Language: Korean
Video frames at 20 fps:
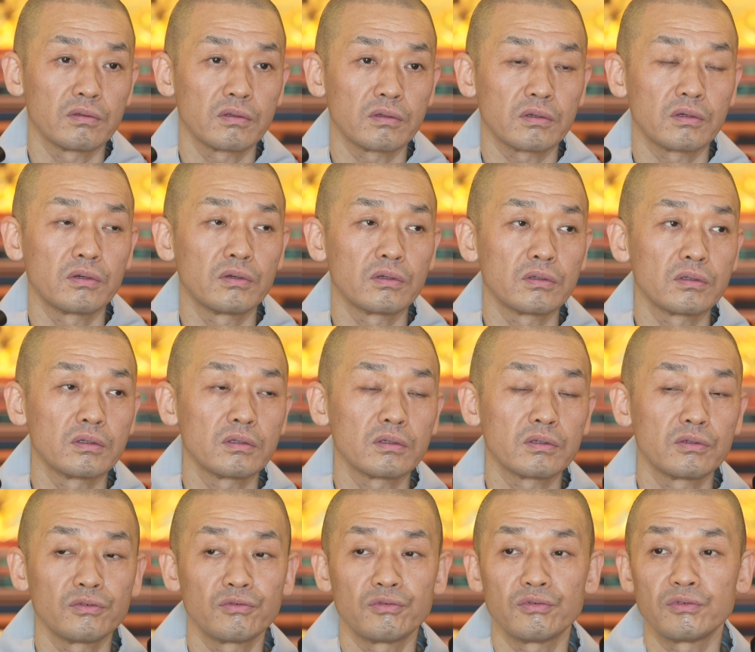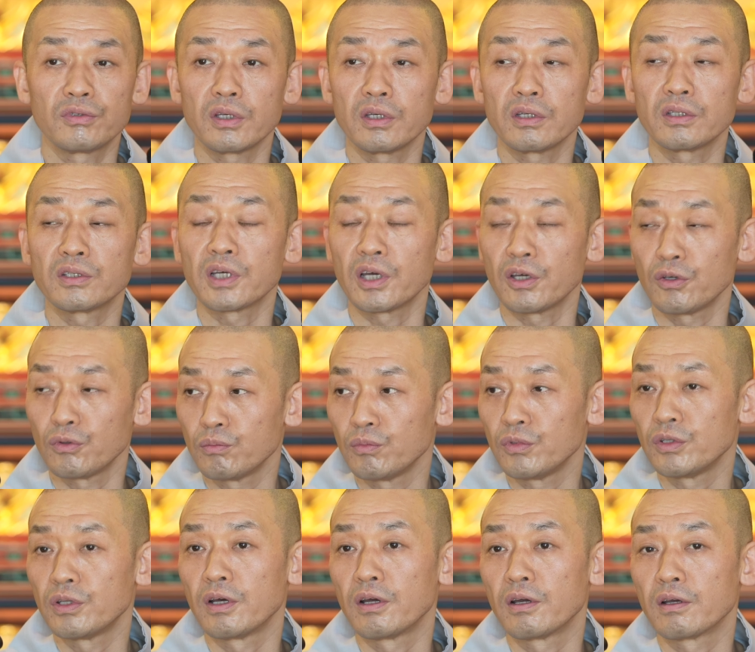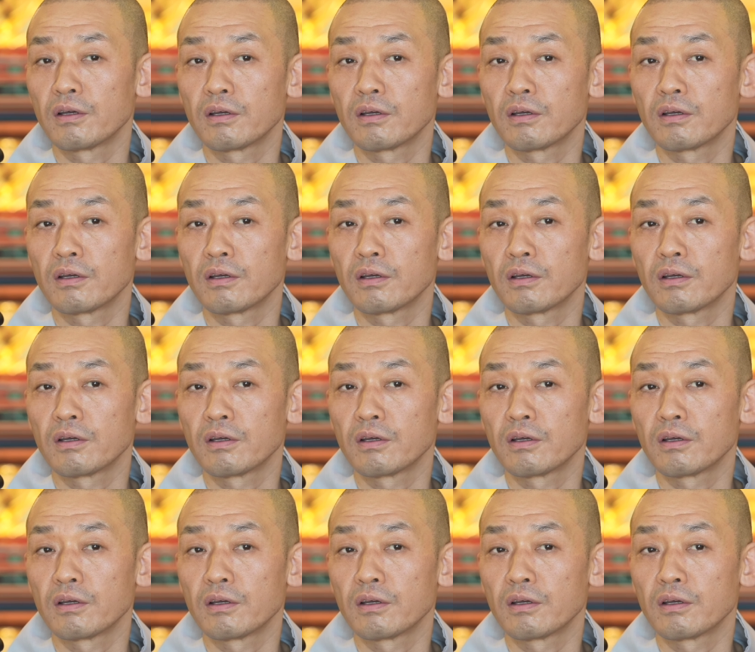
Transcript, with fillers: 그것은 그 주체의 자유입니다.